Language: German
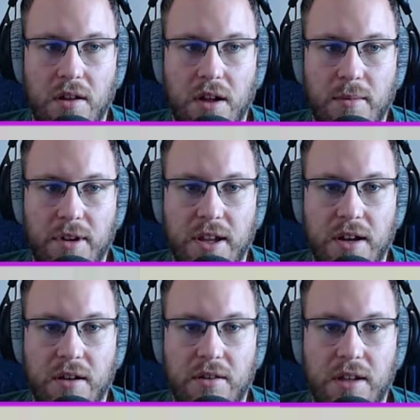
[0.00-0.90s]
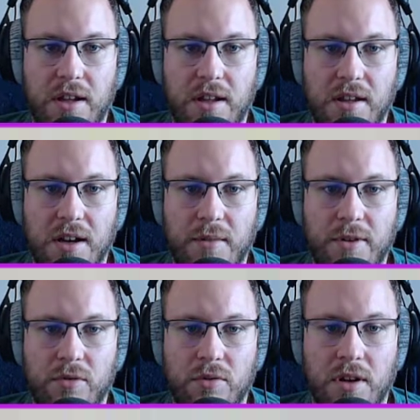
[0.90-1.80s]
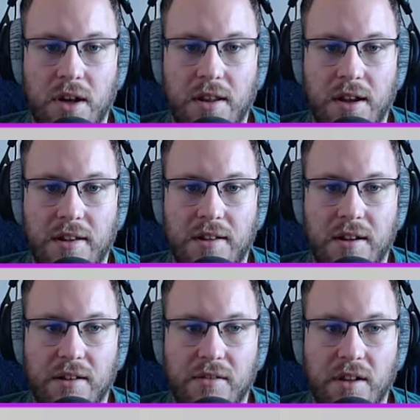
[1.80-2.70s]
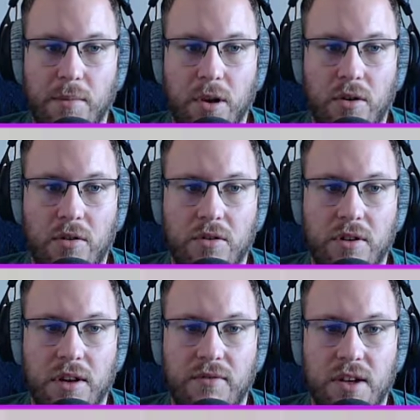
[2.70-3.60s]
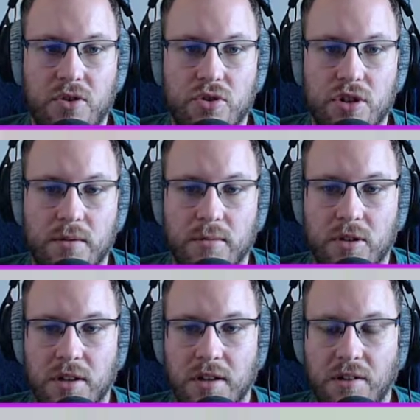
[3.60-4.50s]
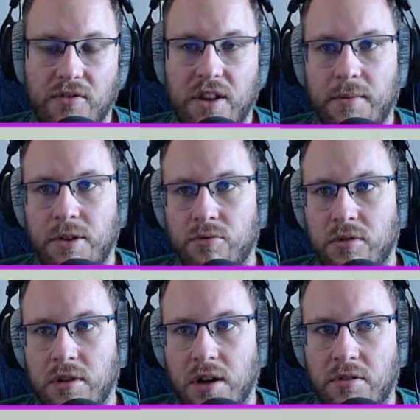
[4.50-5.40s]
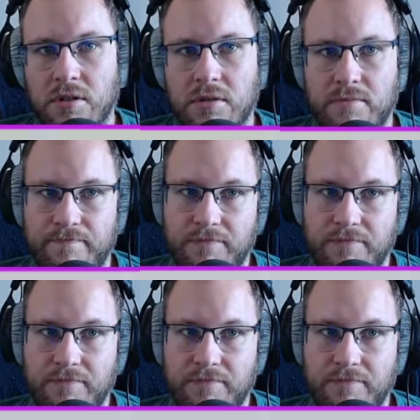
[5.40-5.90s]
Aber hier, die, die 3 Minuten gehen, das hier ist der Blocker drin, Windschutzscheibe montieren, das 4 Minuten dauert.